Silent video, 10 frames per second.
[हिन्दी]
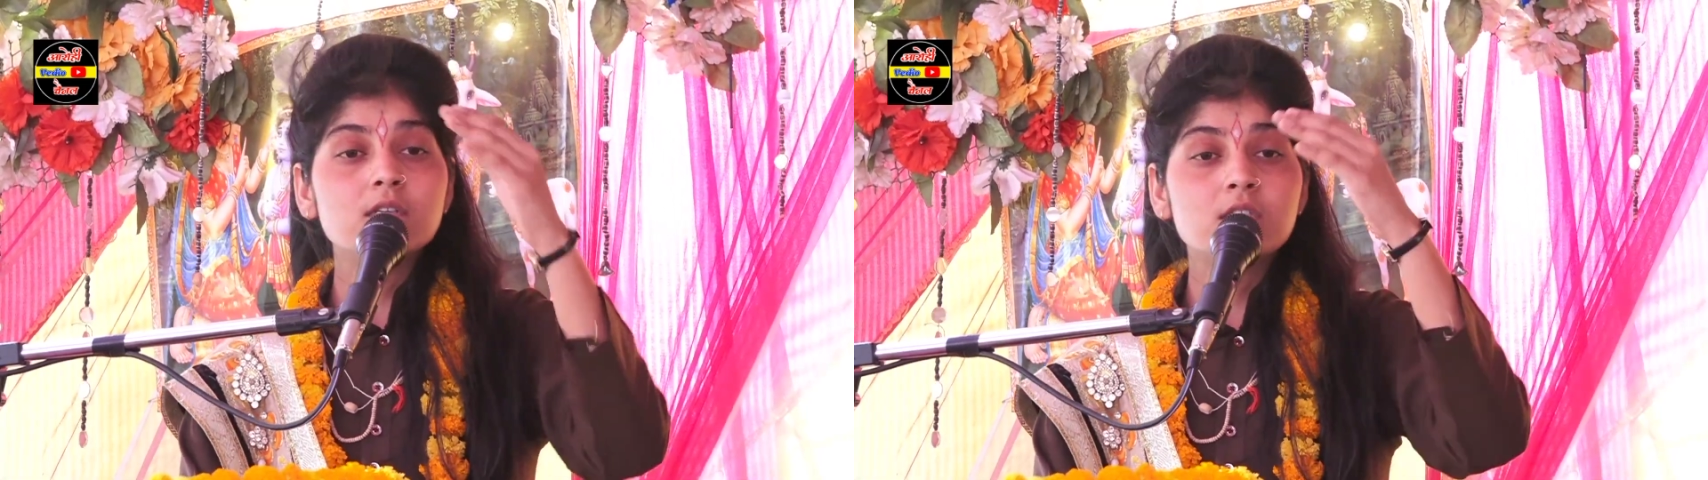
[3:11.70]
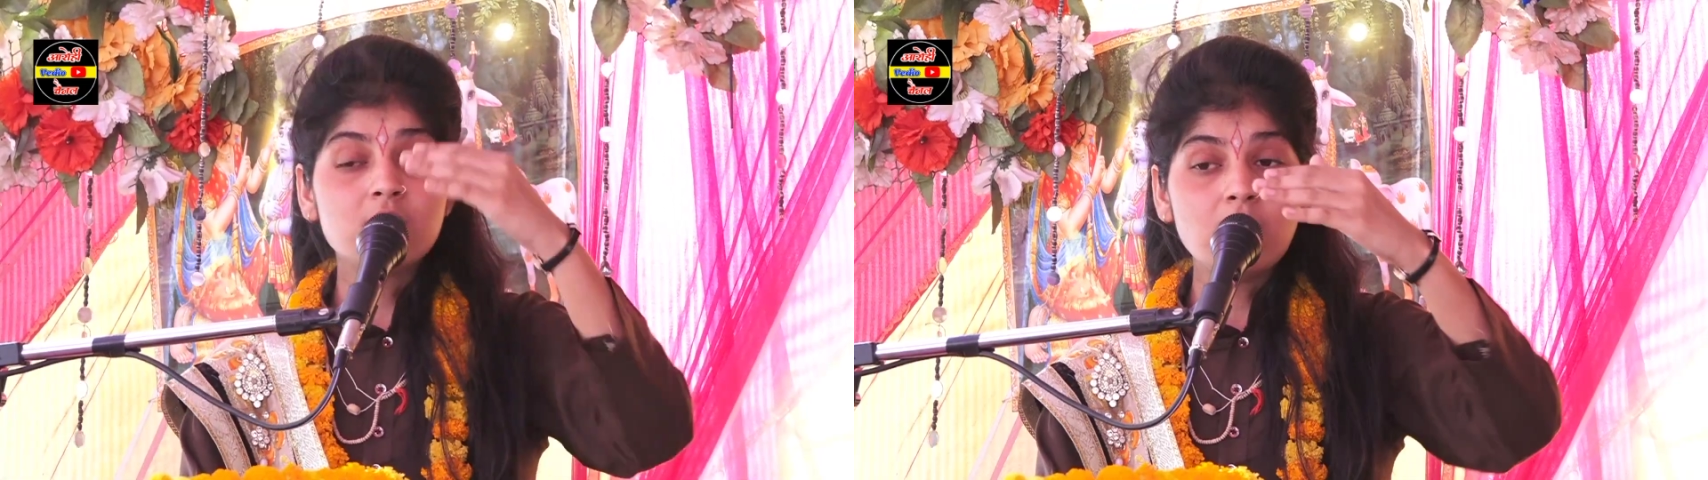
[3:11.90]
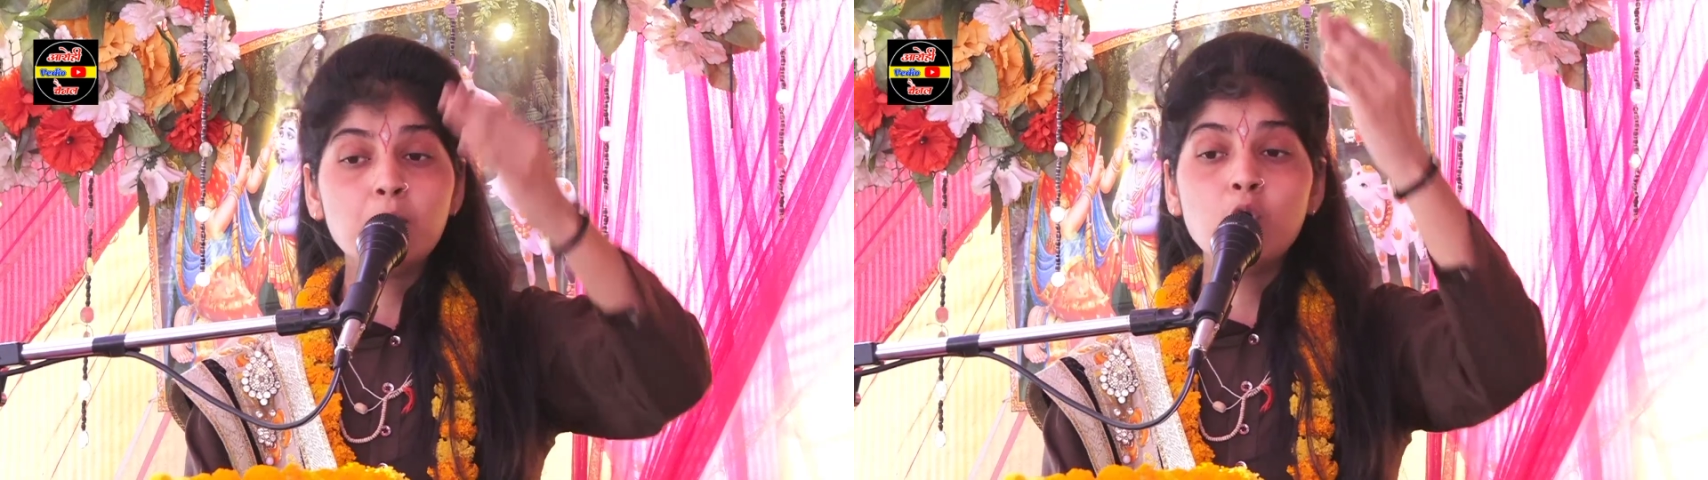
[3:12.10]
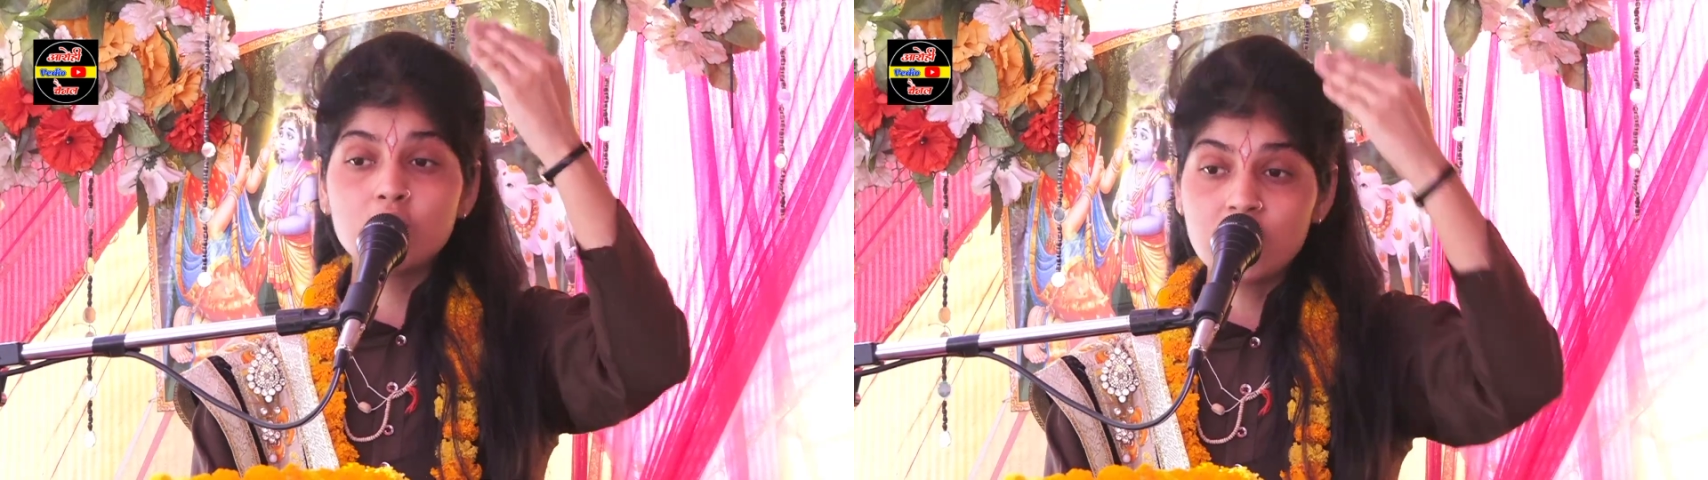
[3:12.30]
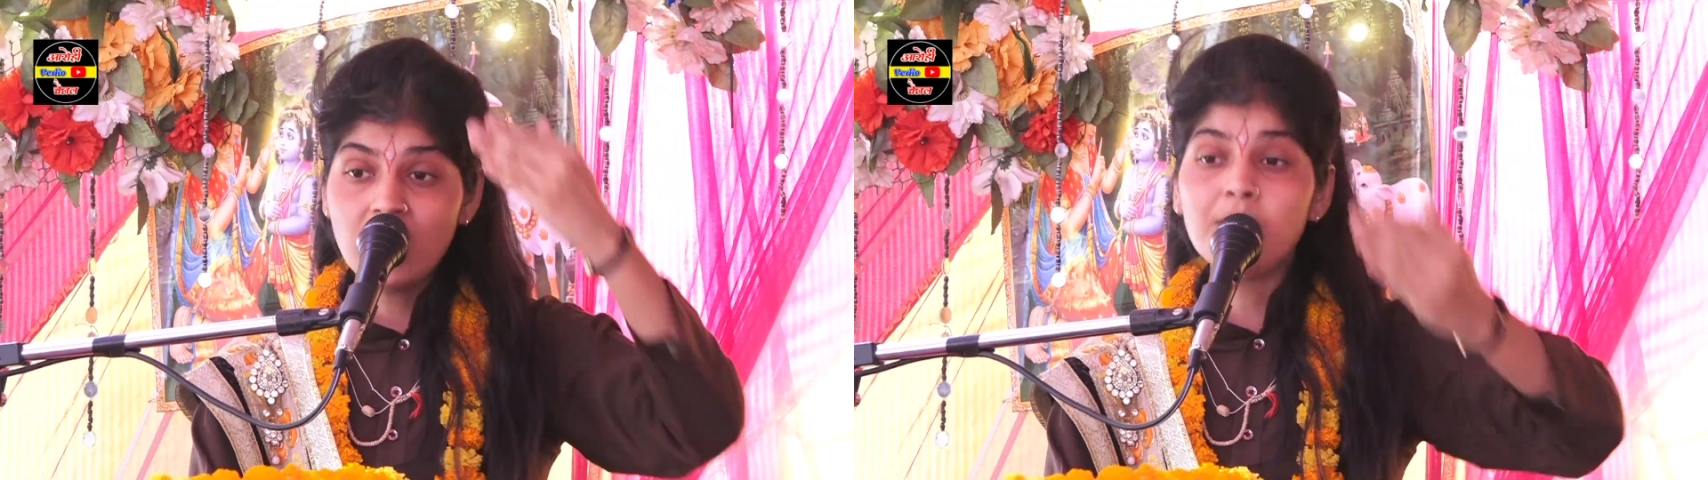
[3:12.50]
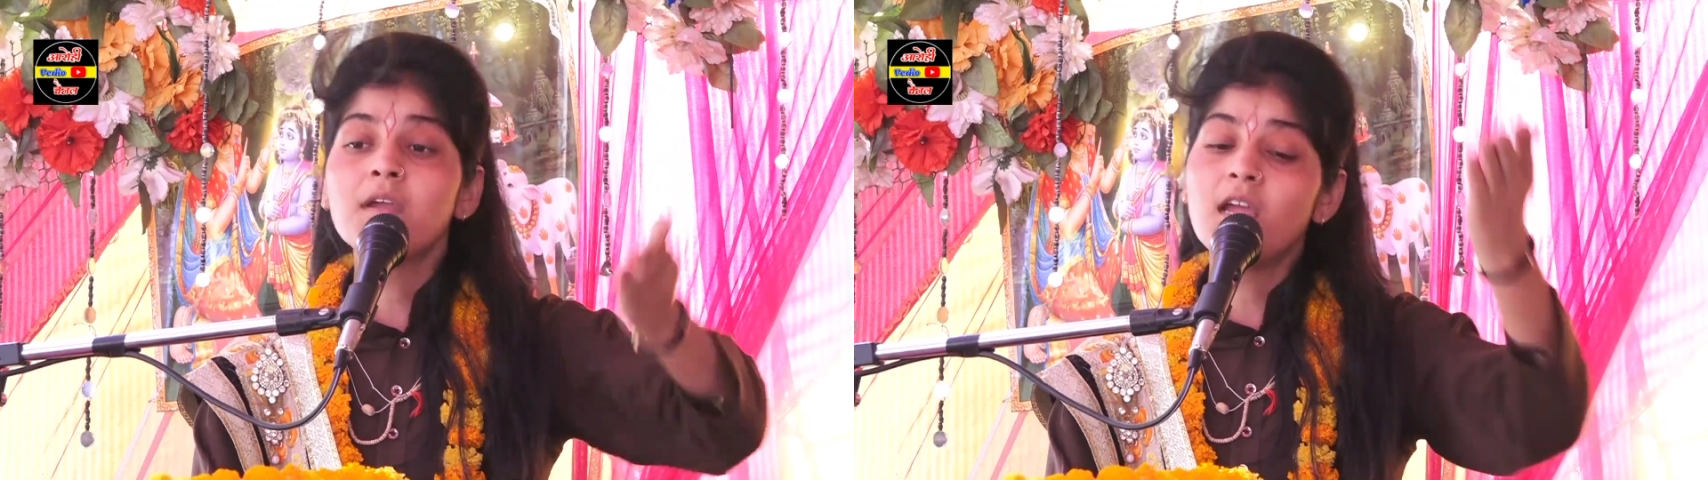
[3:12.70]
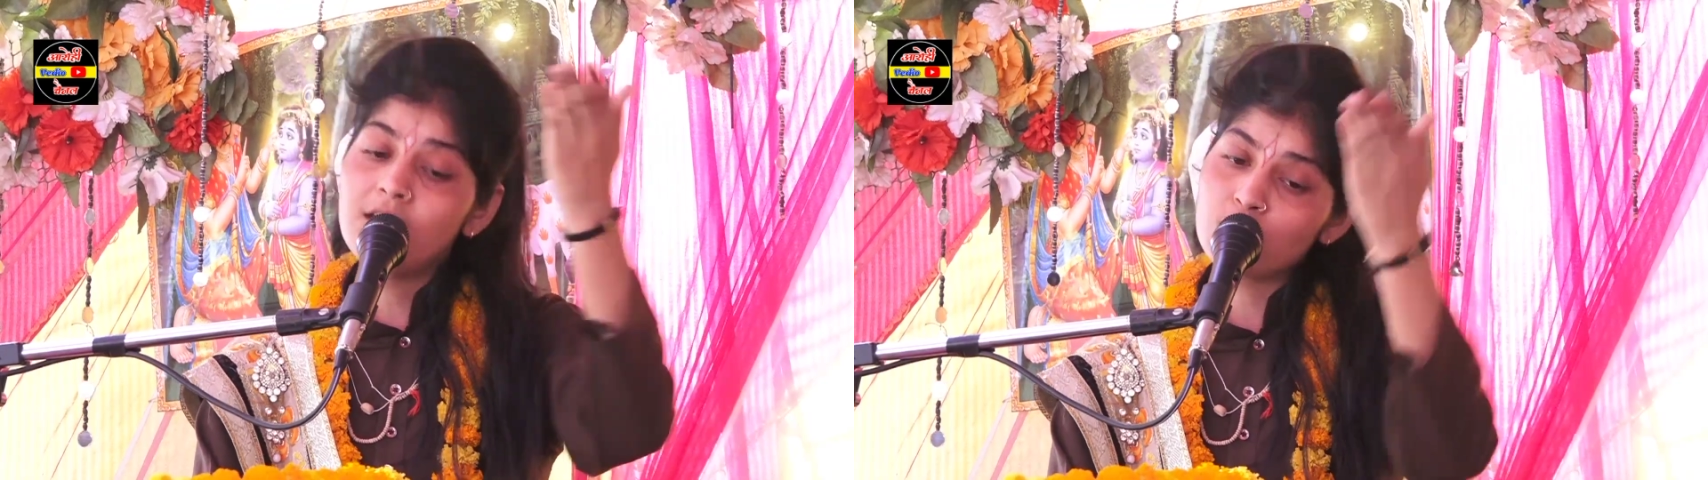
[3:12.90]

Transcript: जन्मों जन्म के लिए